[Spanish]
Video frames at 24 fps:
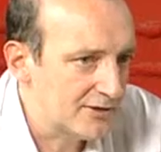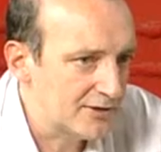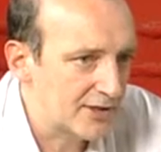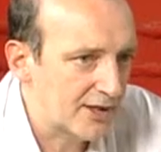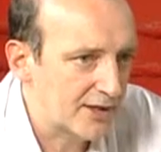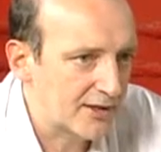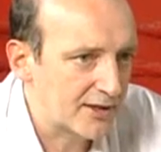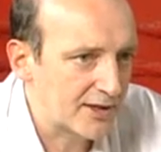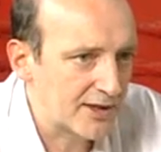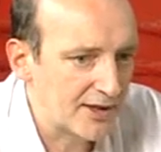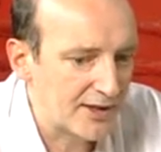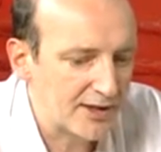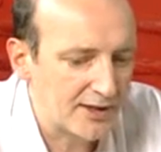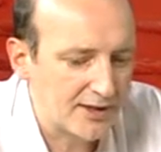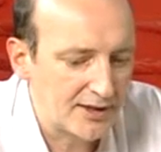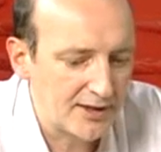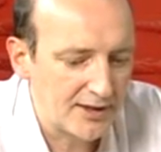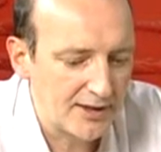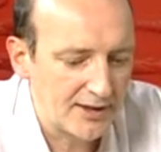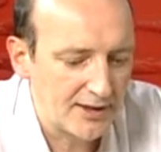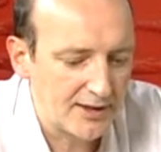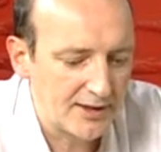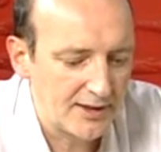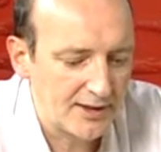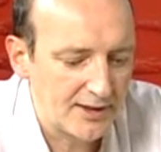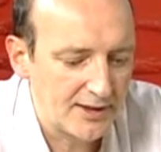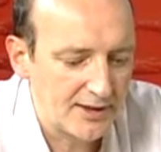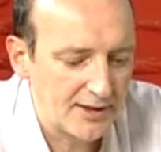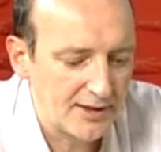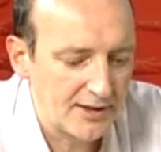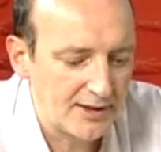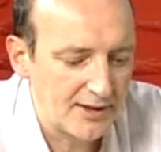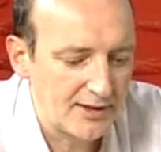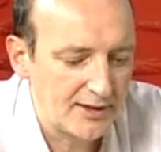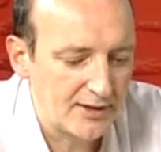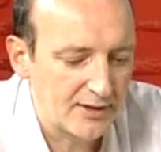ya que
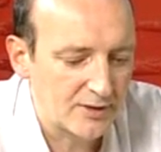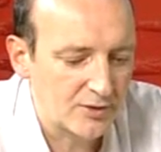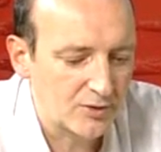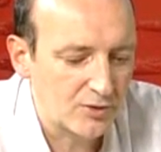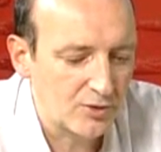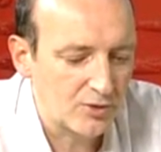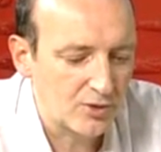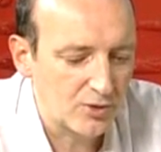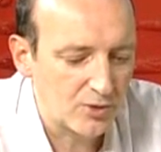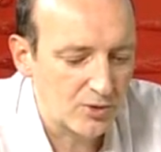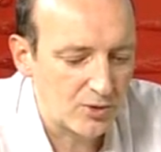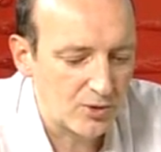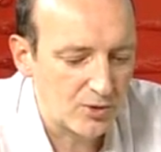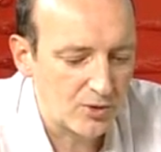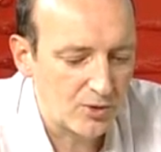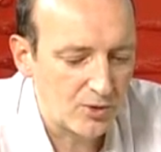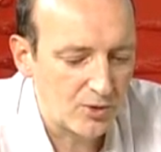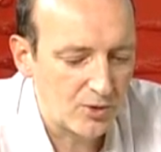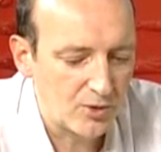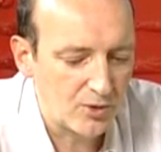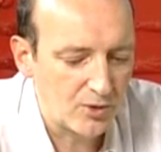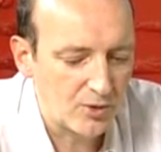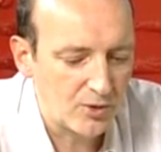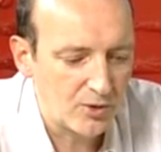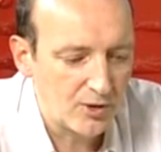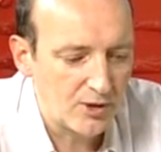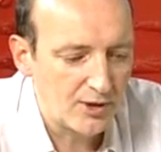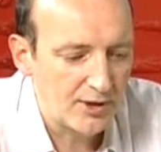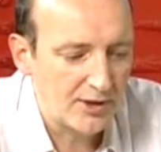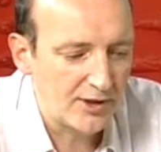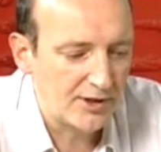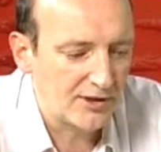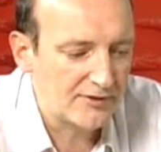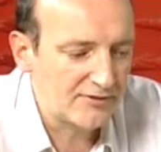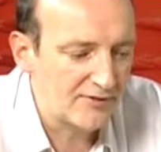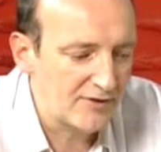el coro
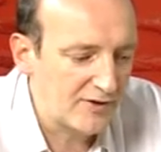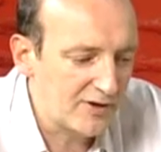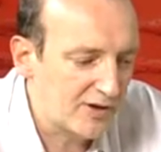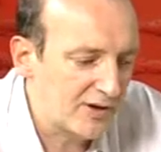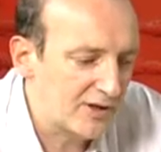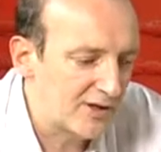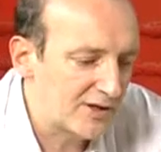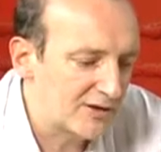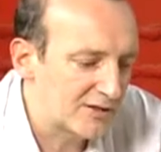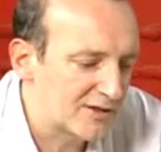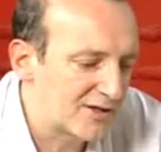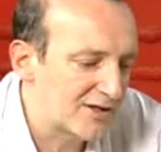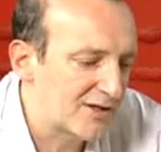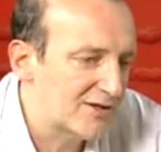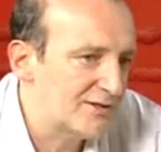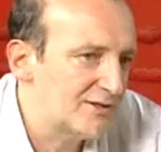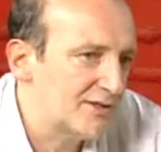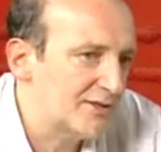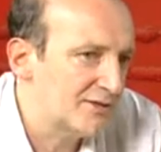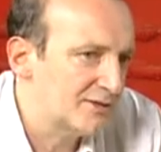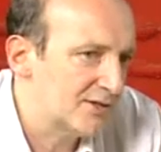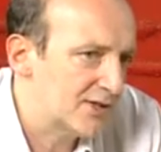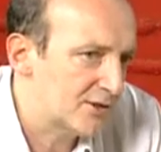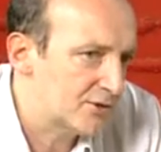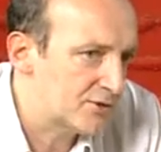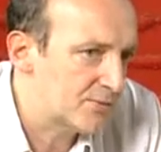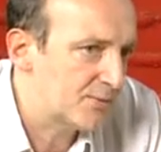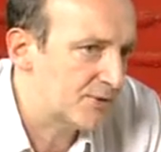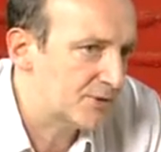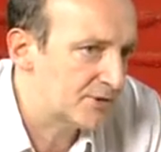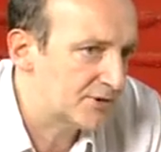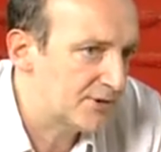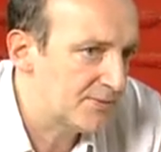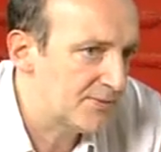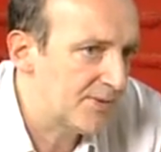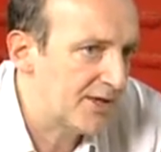exige tres ensayos
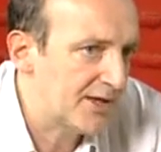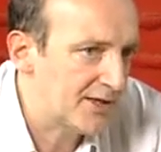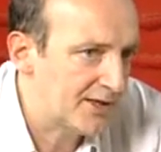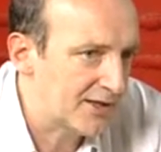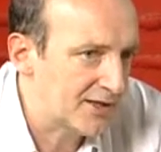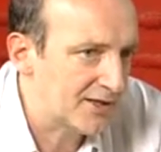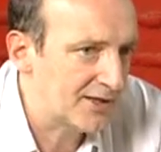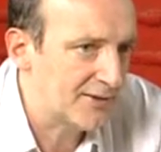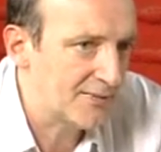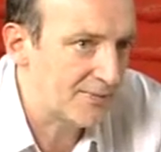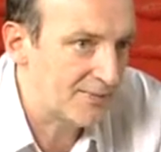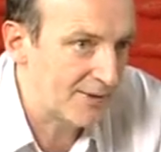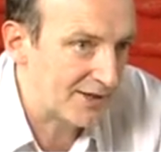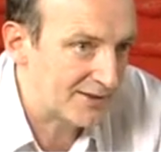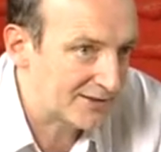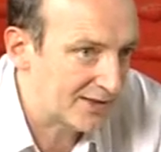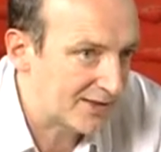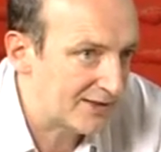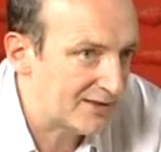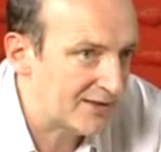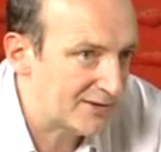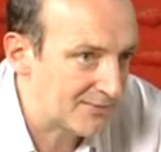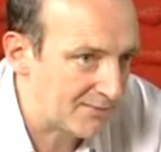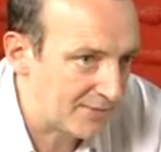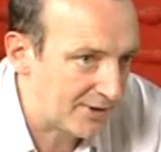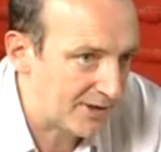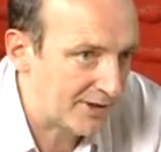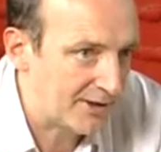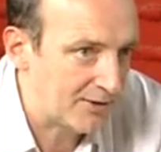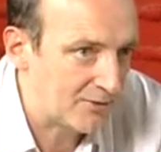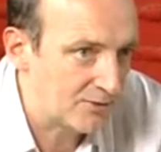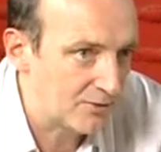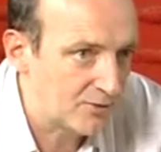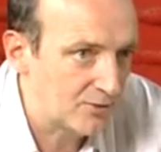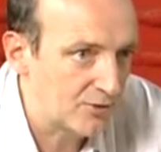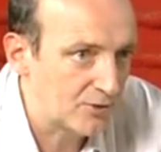por semana, que es bastante
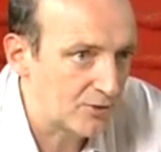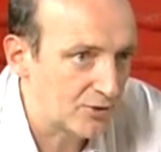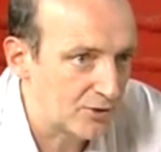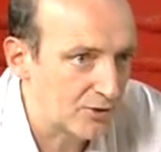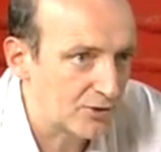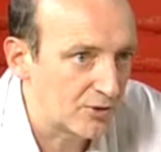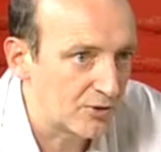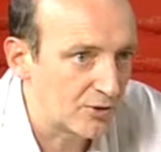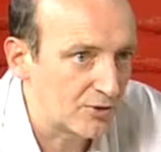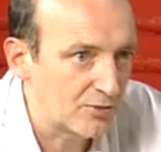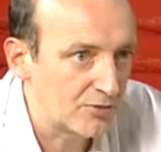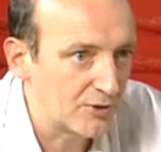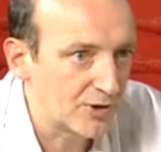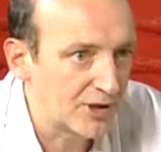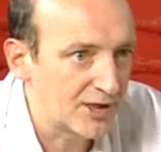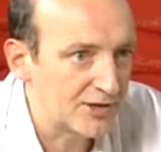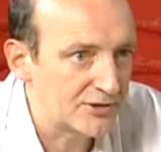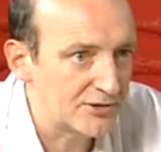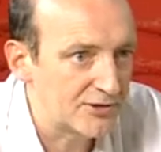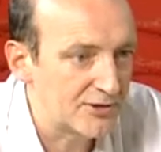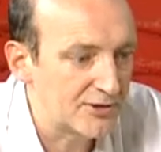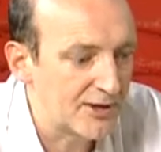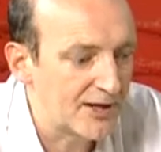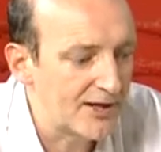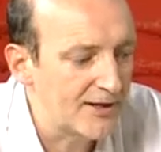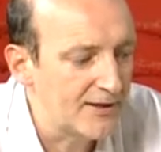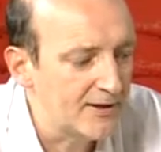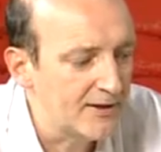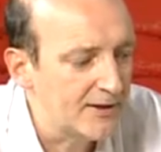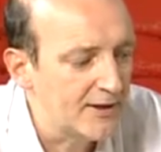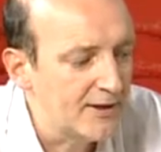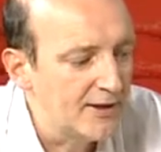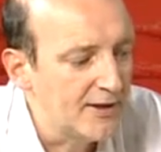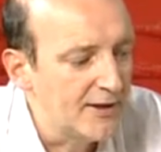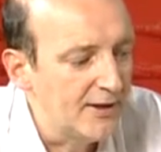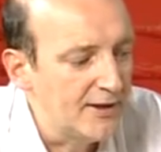para un coro vocacional,
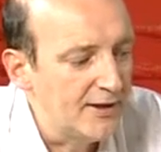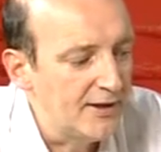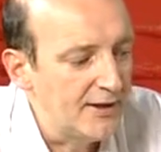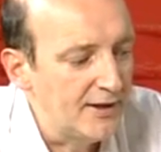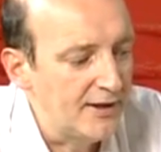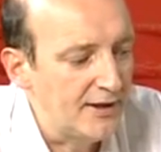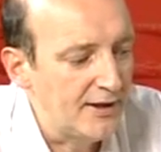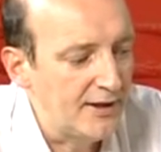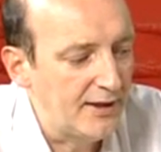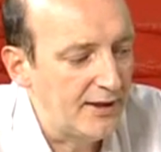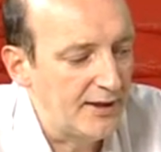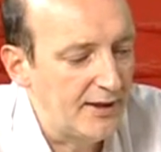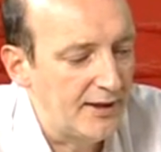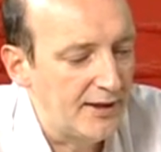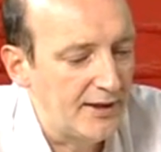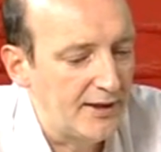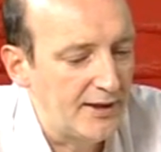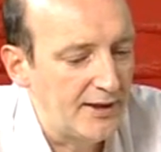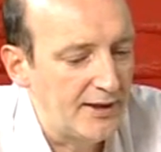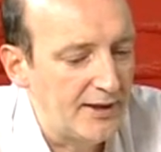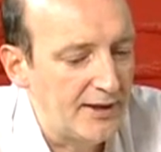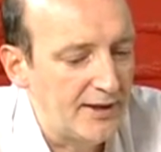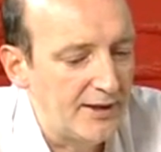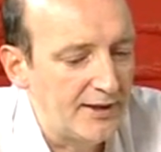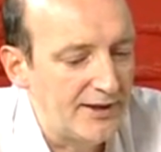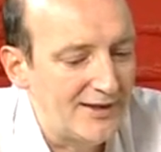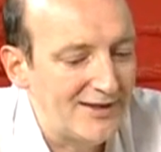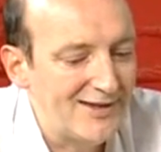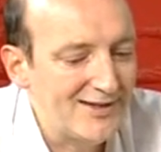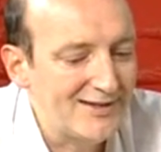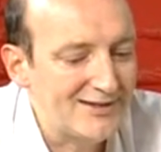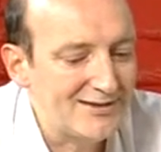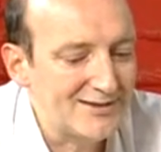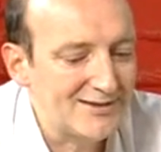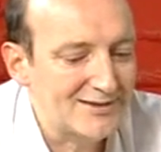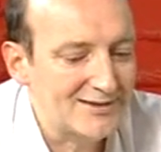eh,
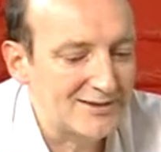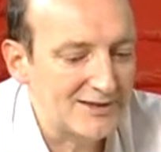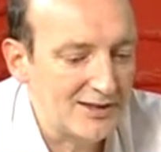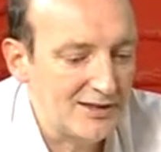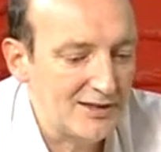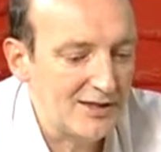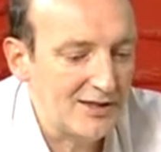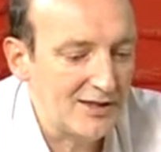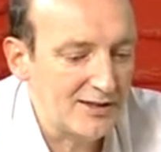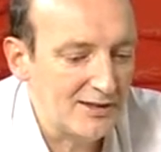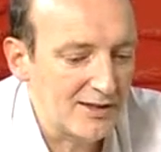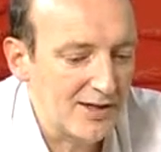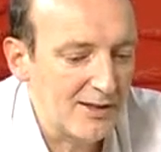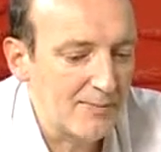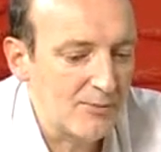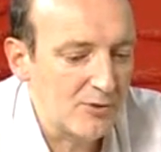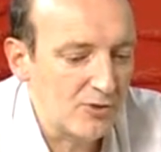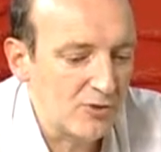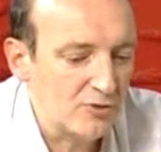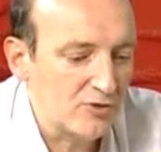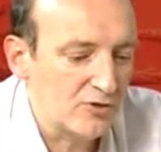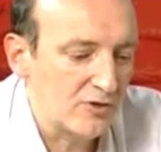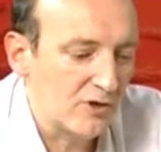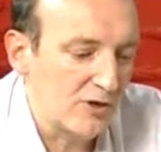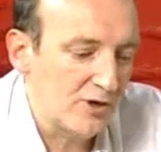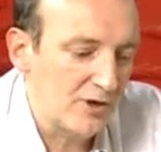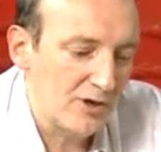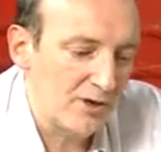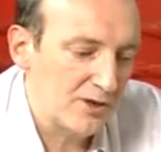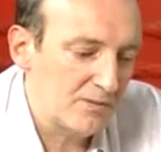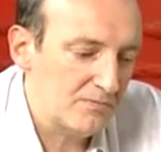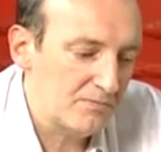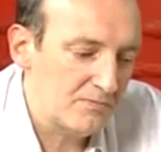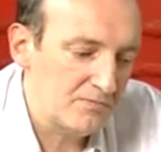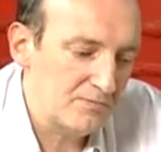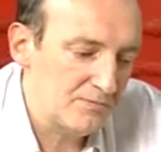y tener, digamos,
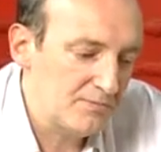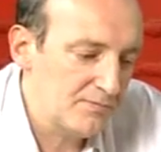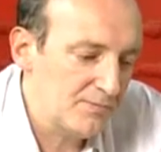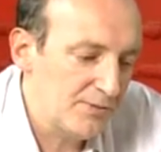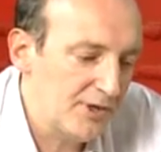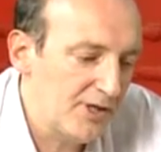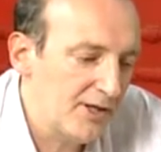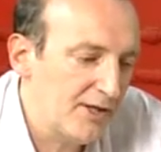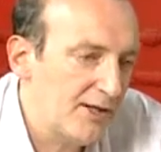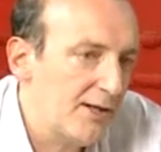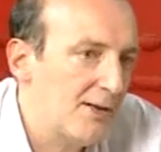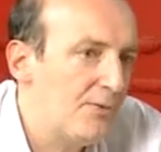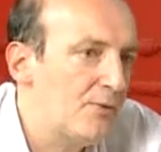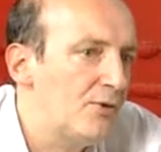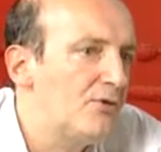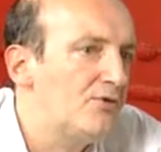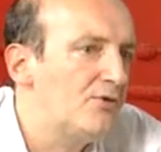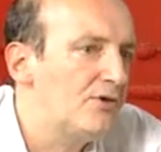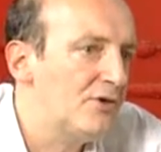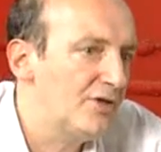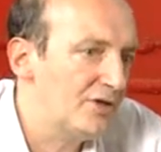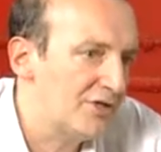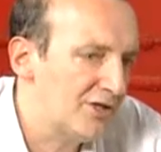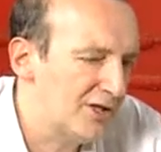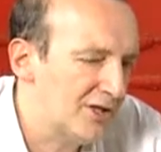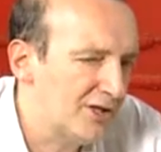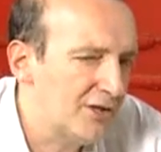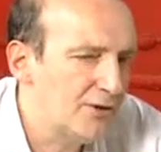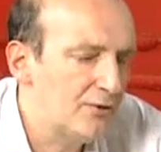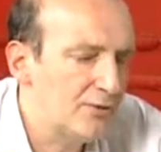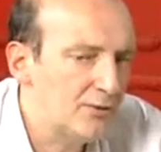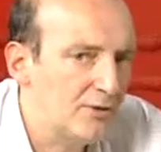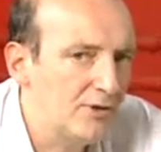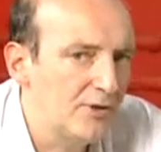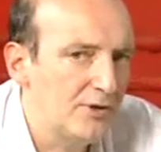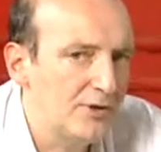eh, bien la voz y
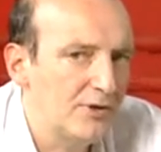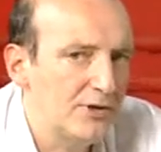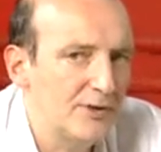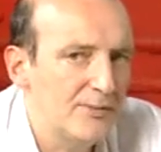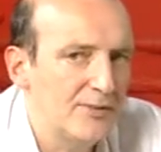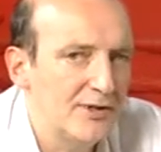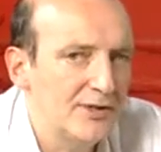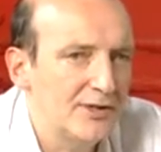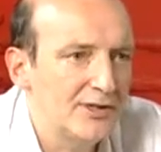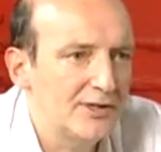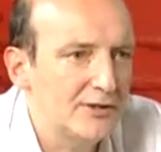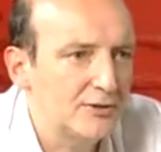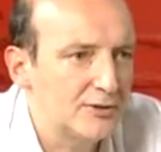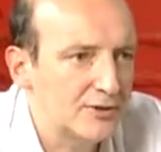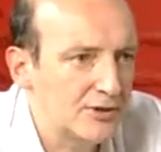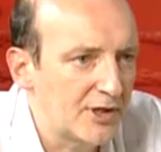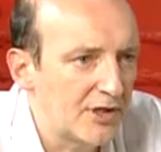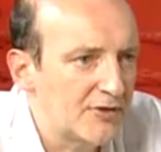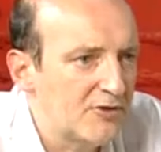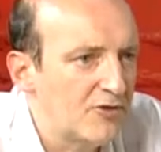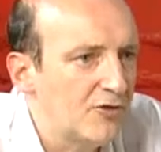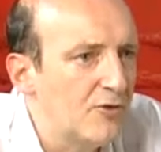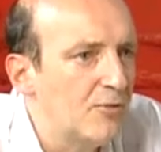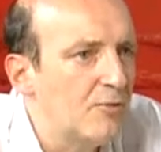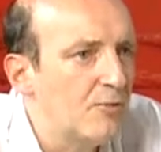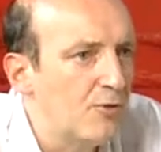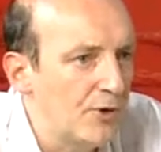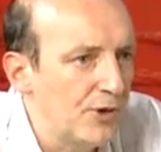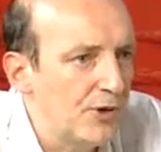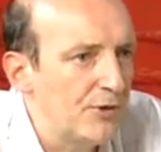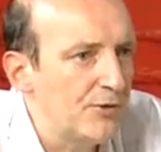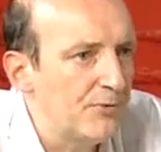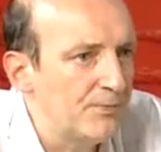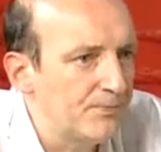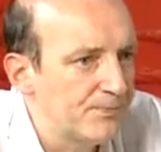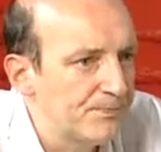tener un nivel de entonación
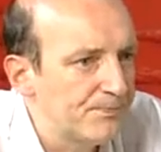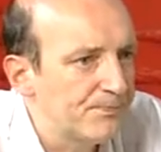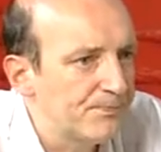bueno,